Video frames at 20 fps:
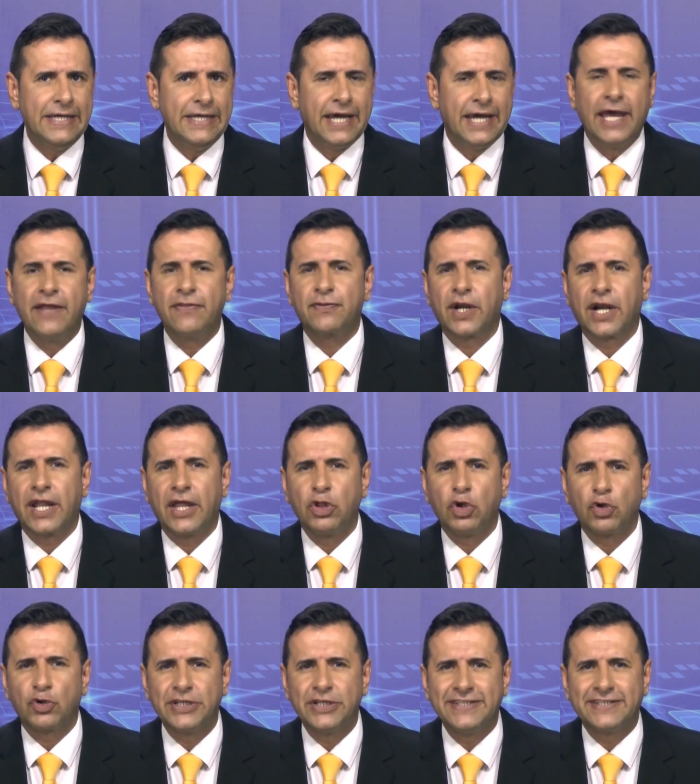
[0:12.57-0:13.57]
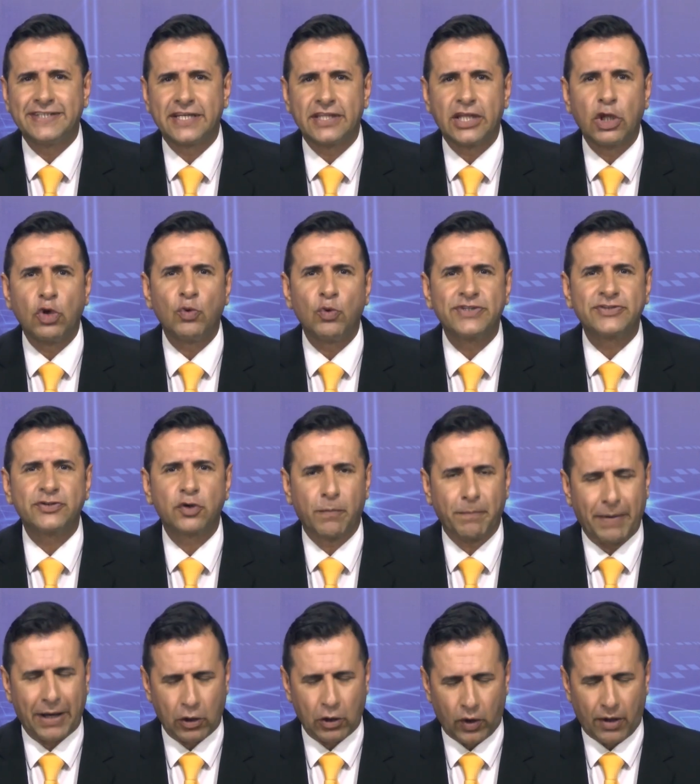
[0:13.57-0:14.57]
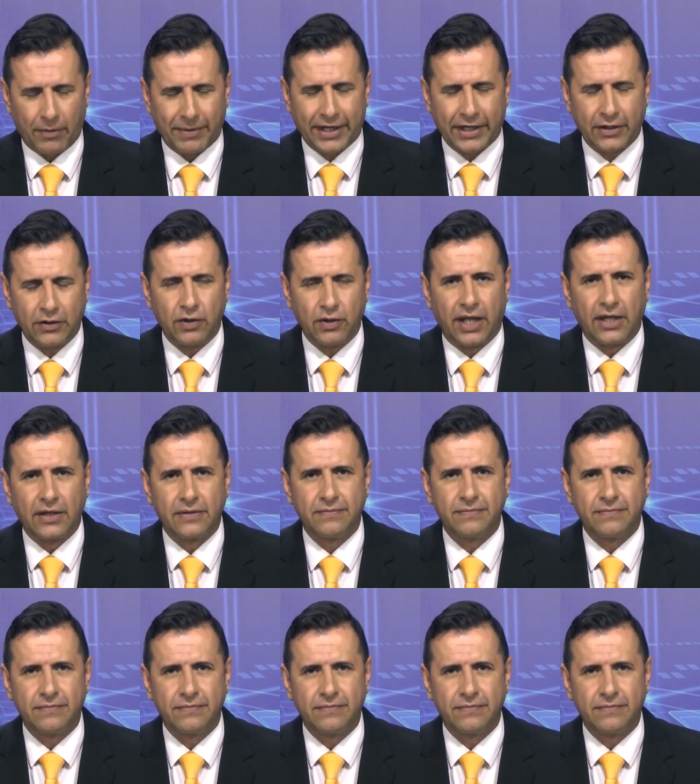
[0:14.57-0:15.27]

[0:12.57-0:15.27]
entre las noticias de nuestro panorama regional.